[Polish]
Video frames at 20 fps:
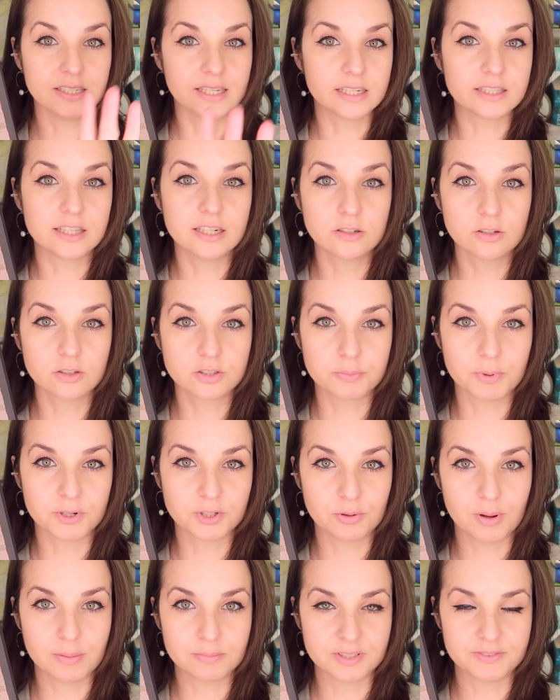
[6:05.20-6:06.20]
Jak tylko
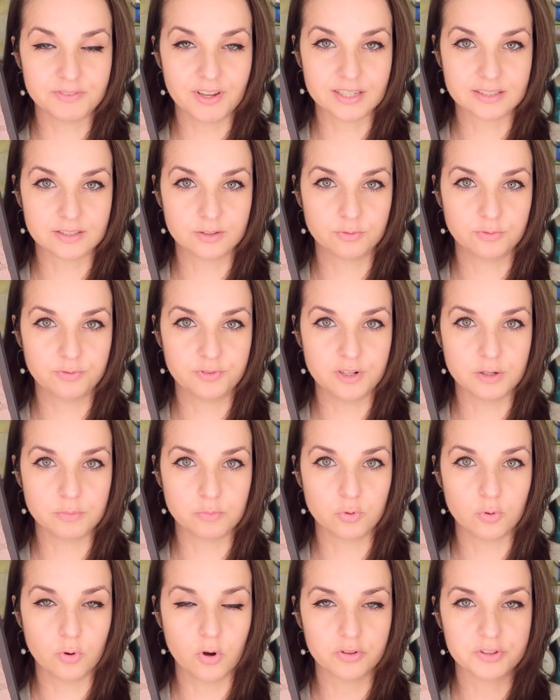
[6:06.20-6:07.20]
zobaczyłam zwiastun
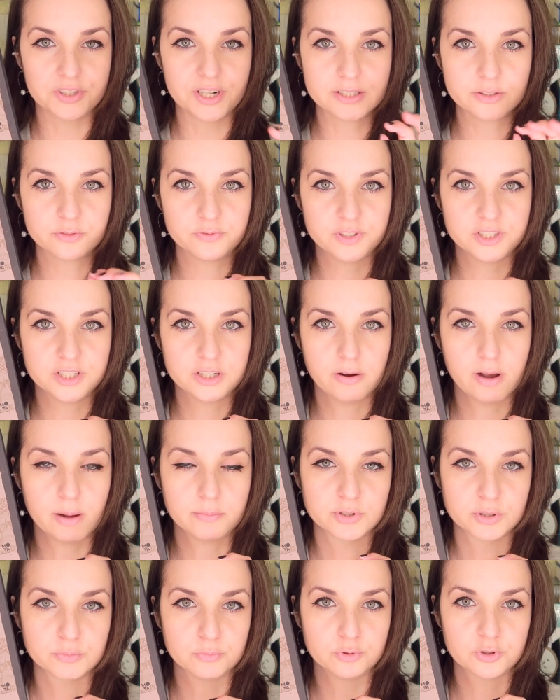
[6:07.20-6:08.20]
filmu, od razu
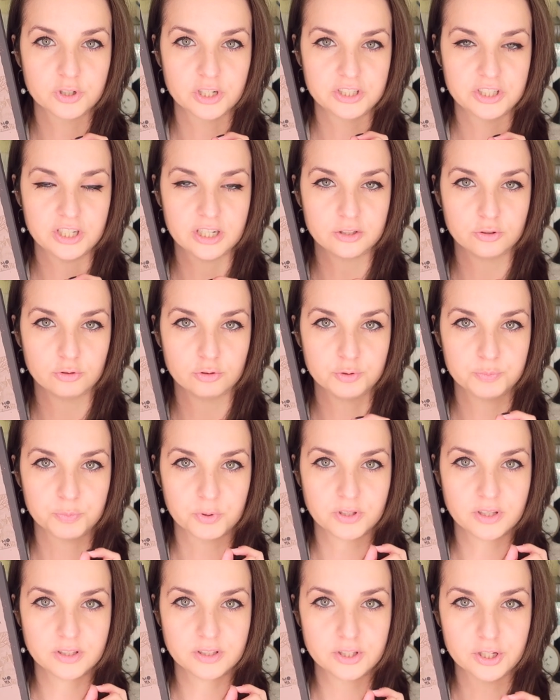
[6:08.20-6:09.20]
wiedziałam, że muszę sięgnąć
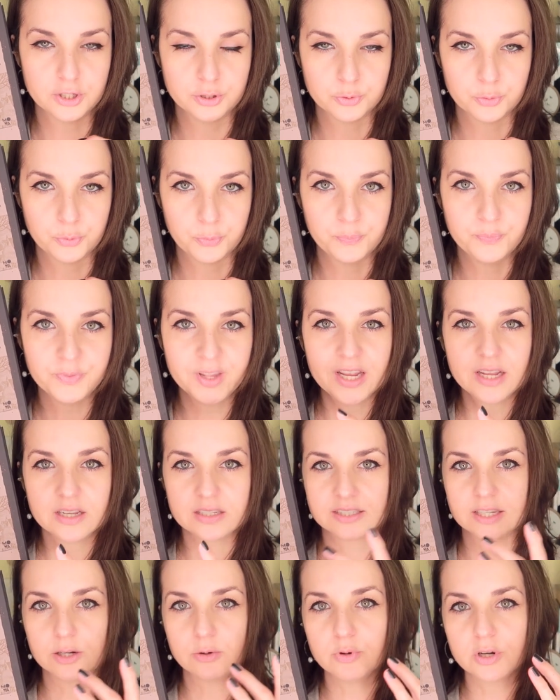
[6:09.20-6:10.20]
po ten tytuł.
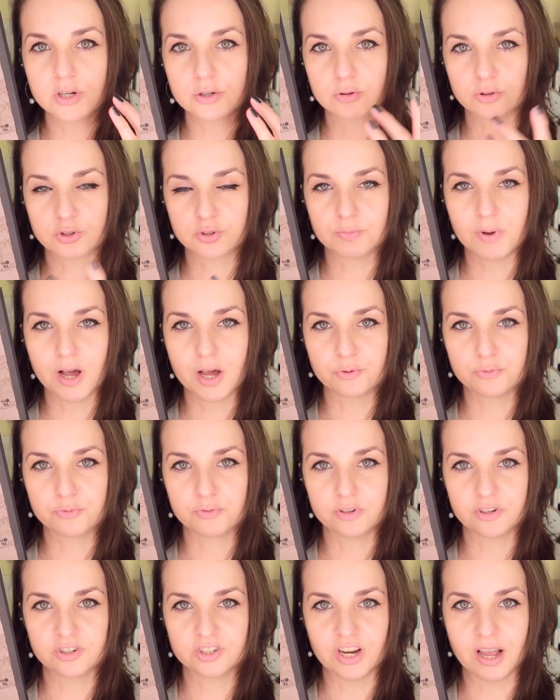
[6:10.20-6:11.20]
Zaułek
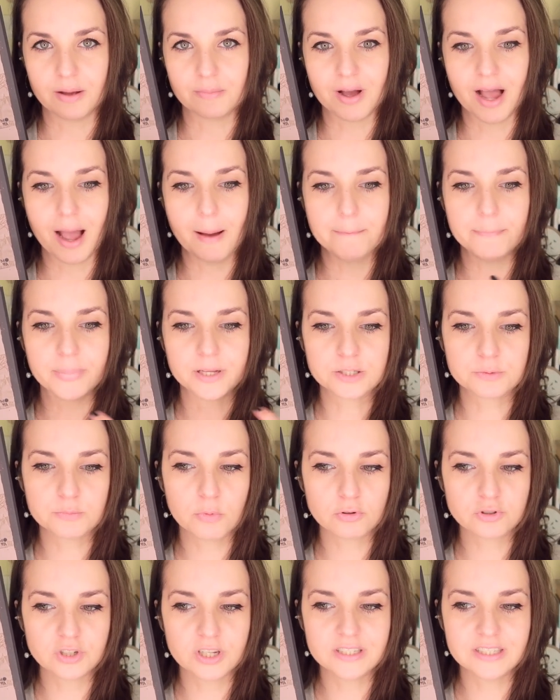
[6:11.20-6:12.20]
koszmarów Greshama być
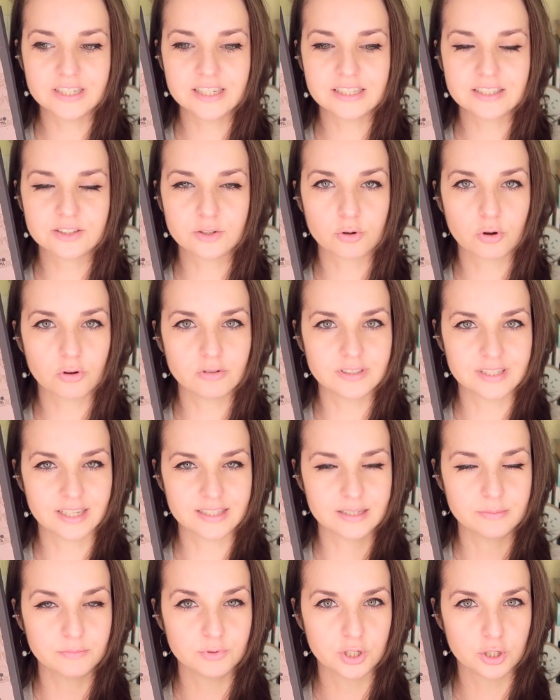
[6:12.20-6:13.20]
może nie jest do końca
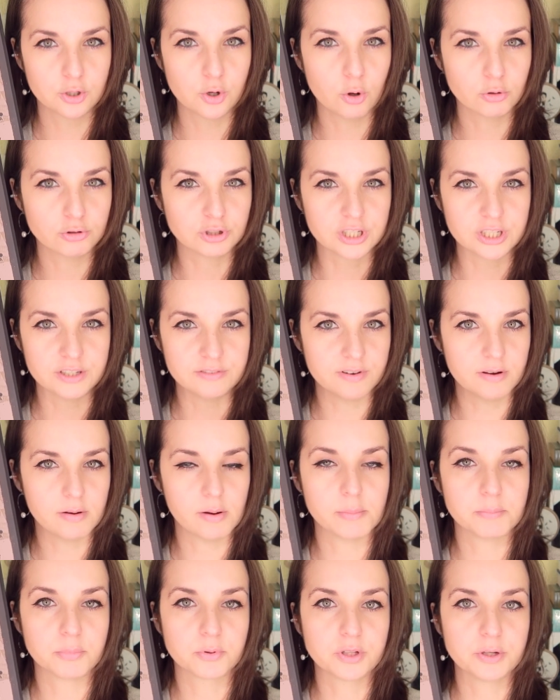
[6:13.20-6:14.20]
tym, czego
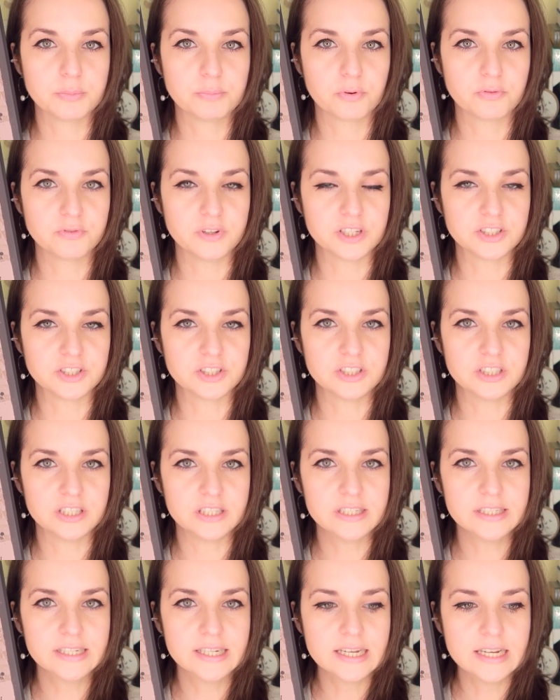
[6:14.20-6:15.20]
oczekiwałam po tej
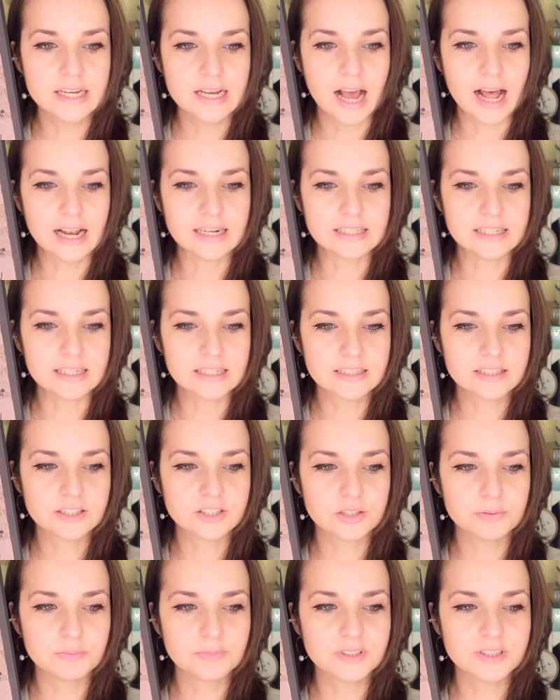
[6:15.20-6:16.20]
powieści, ale jest
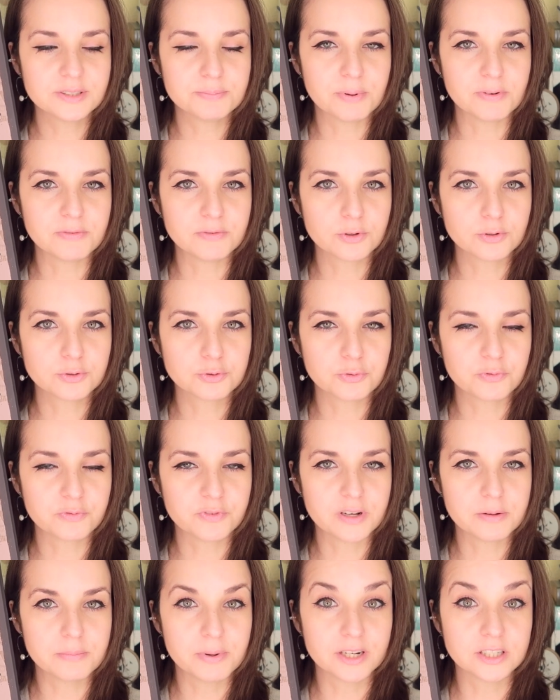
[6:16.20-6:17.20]
czymś z pewnością o
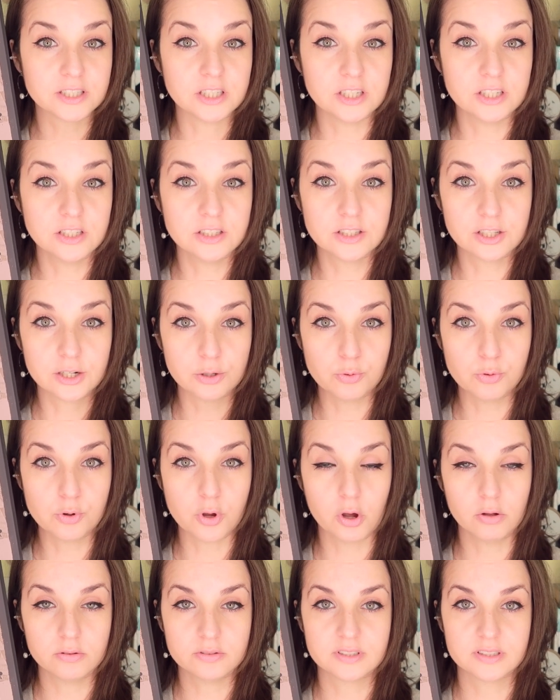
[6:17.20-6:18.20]
wiele bardziej
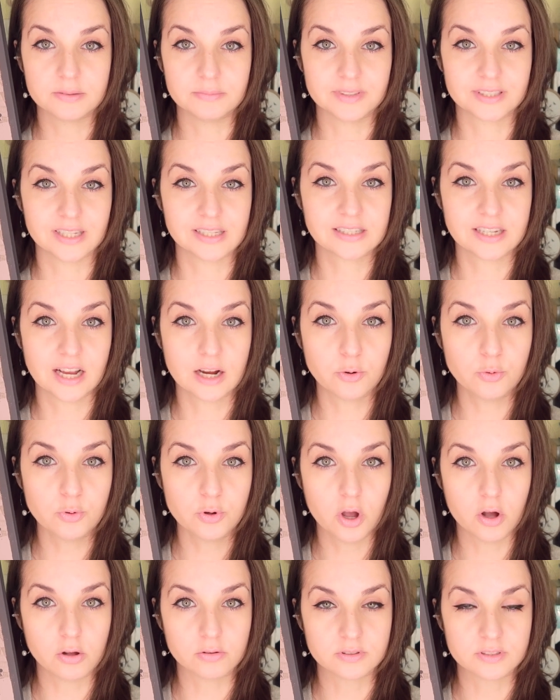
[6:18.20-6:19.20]
intrygującym,
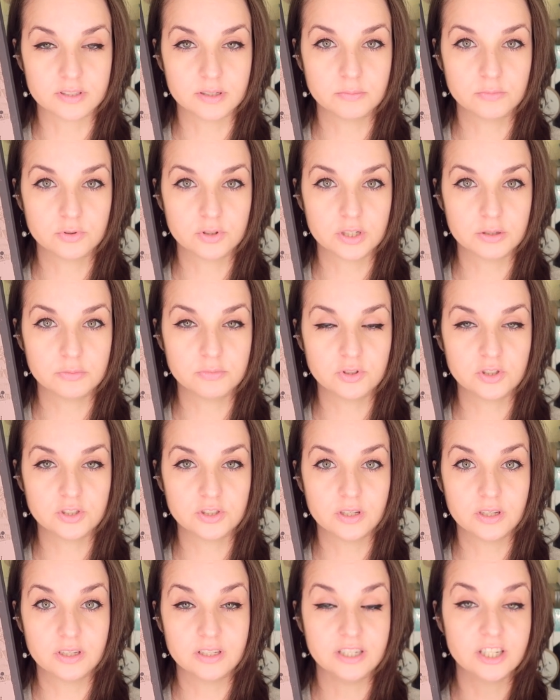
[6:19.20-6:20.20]
zaskakującym,
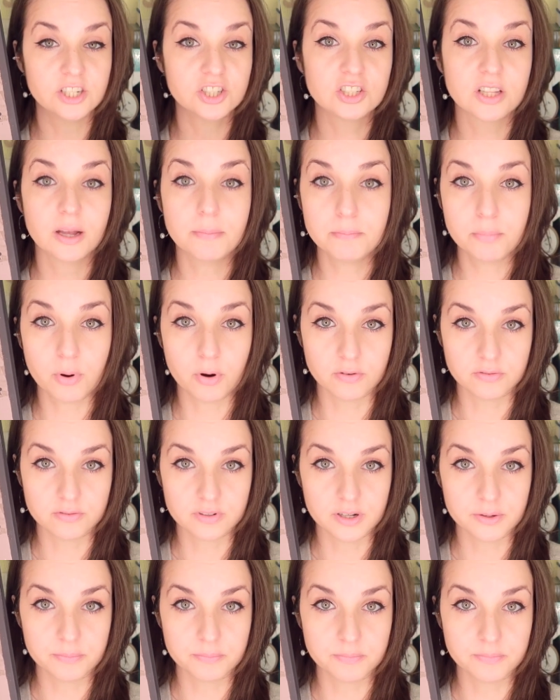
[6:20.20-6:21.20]
czymś
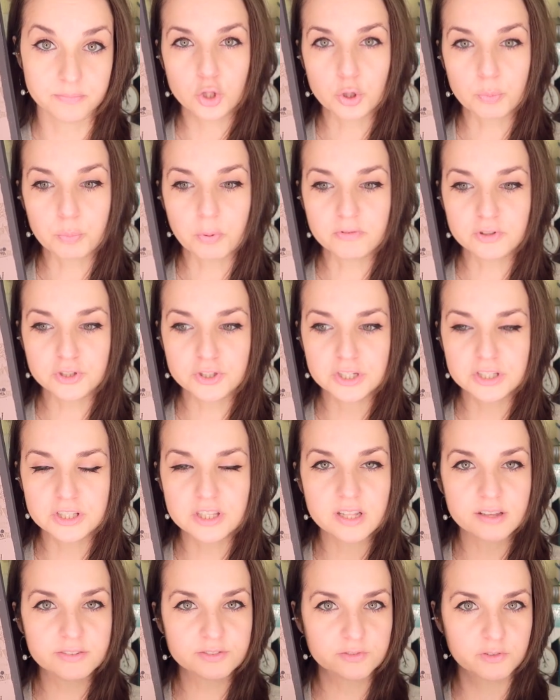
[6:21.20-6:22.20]
niesztampowym. To powieść
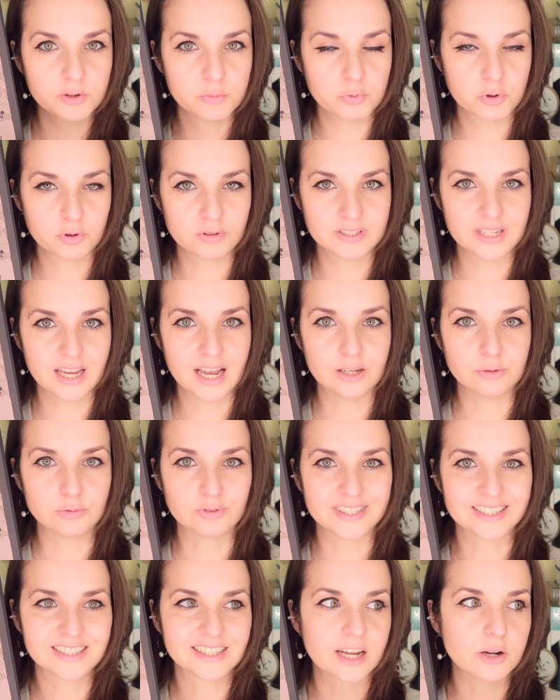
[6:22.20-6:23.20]
jedyna w swoim rodzaju,
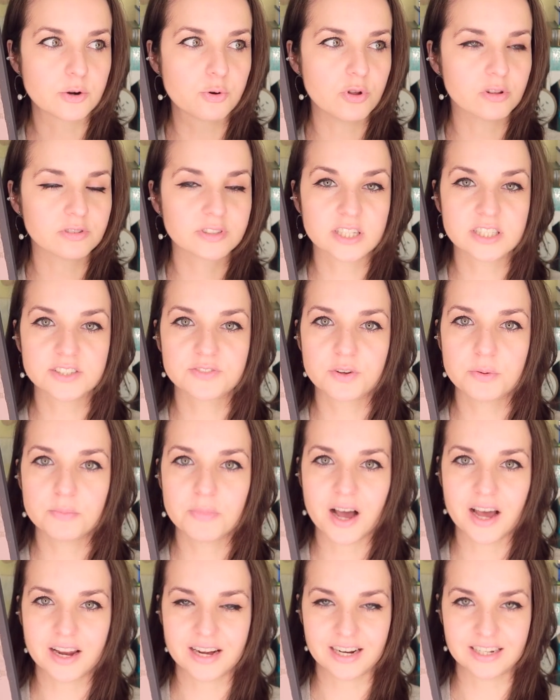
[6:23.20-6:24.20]
zaskakująca swoim
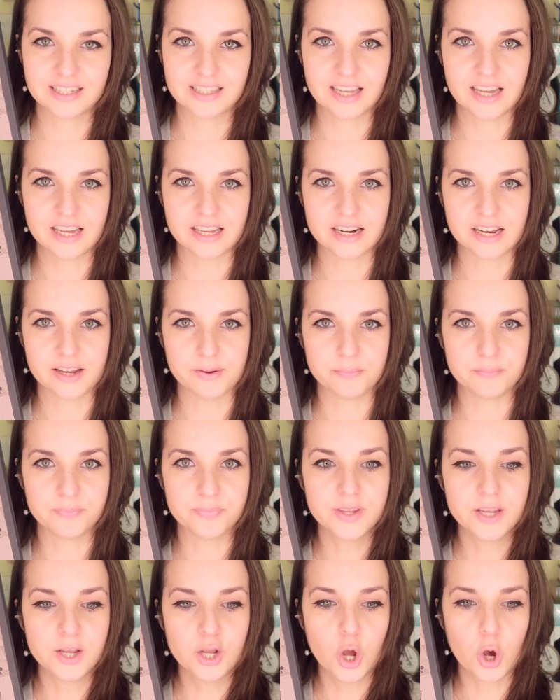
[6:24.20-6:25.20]
charakterem,
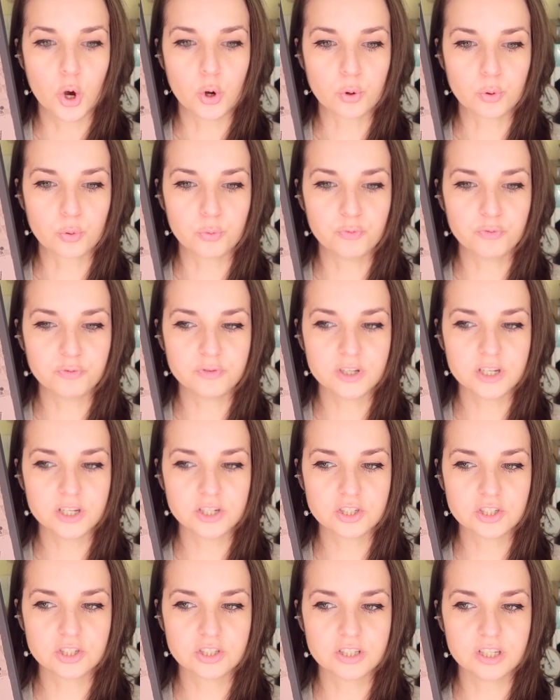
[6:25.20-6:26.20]

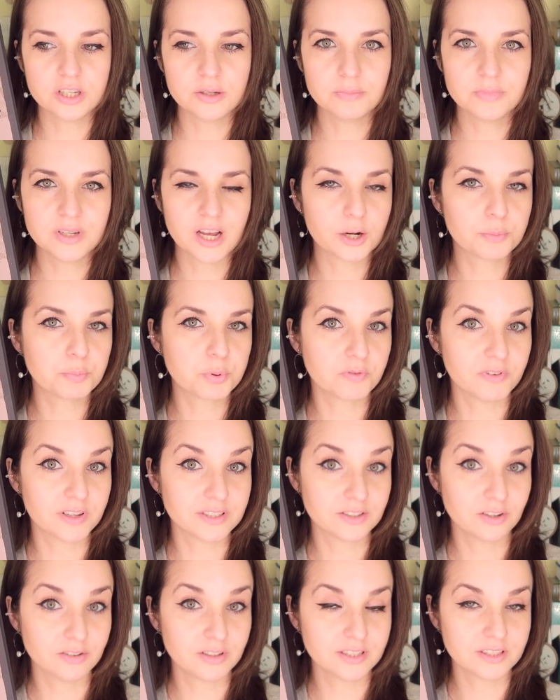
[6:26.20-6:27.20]
również tym, jak
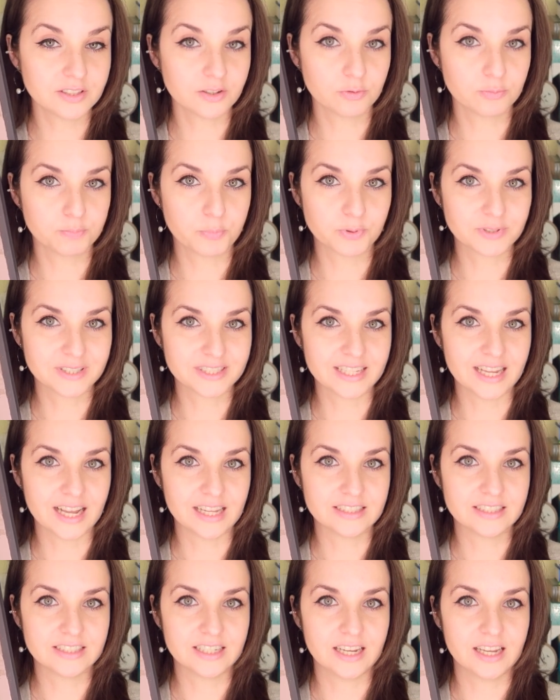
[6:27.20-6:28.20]
prowadzone są
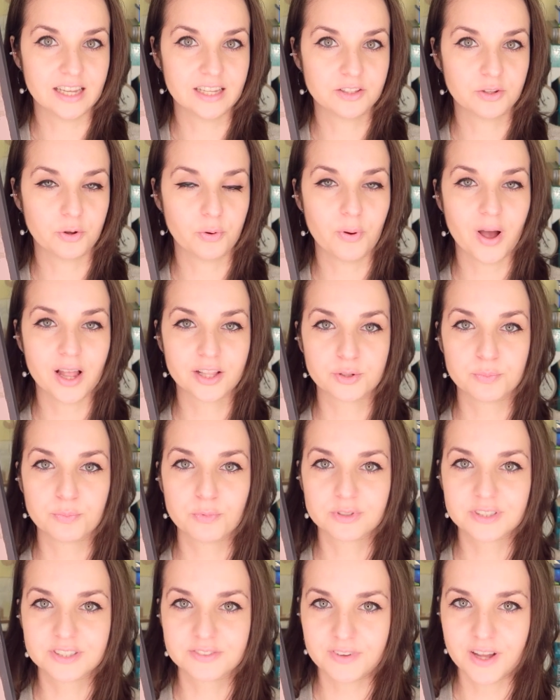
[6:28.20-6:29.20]
postacie, tą
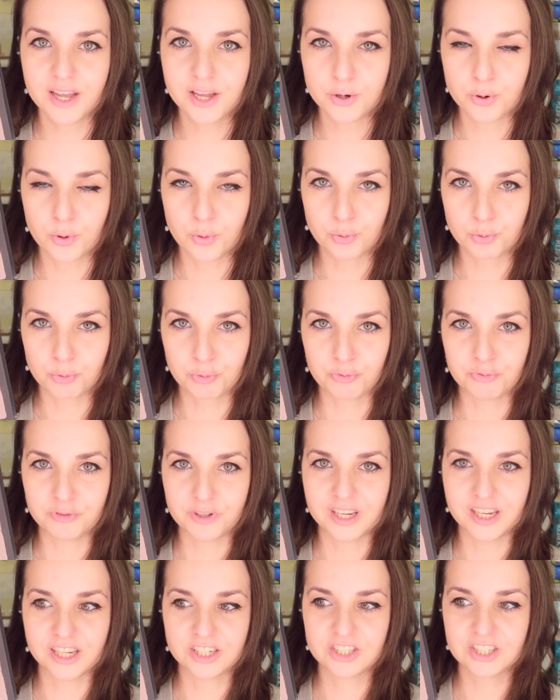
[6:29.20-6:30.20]
atmosferą
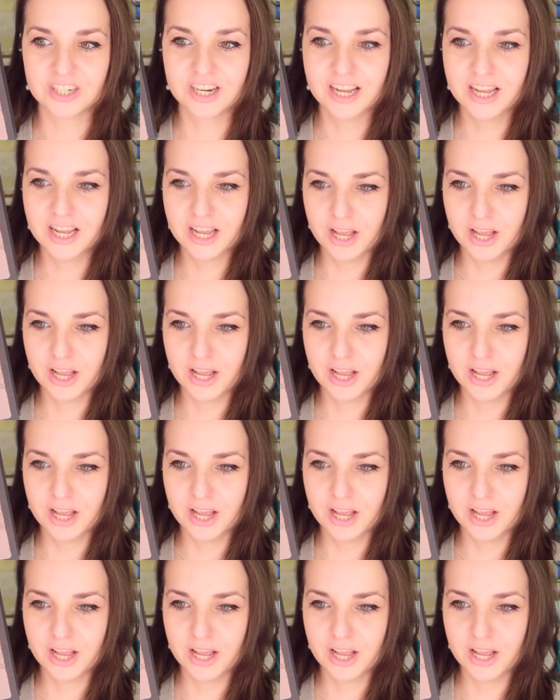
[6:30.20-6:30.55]
również,